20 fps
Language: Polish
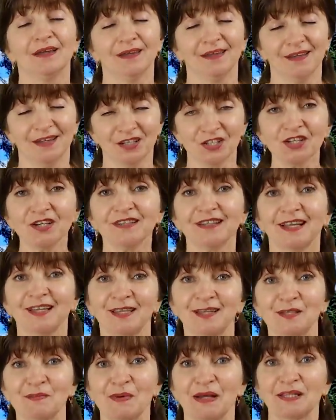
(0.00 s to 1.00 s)
I jeżeli
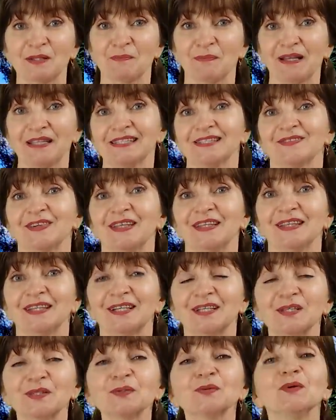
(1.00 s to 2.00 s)
takie tematy Państwa
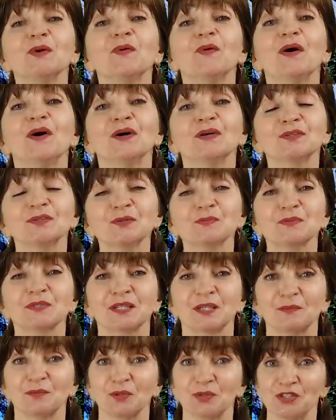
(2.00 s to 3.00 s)
interesują,
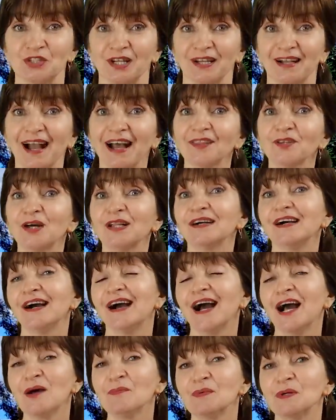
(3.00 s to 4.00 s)
subskrybujcie kanał,
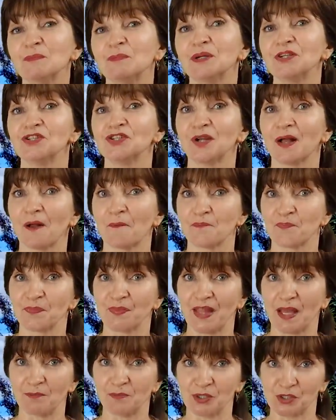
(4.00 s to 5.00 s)
aby być
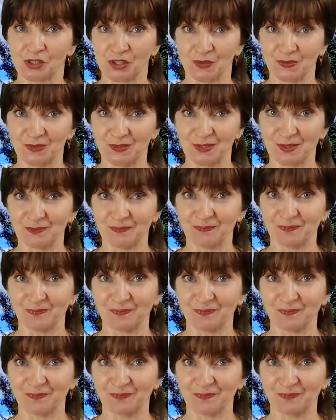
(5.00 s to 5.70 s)
na bieżąco.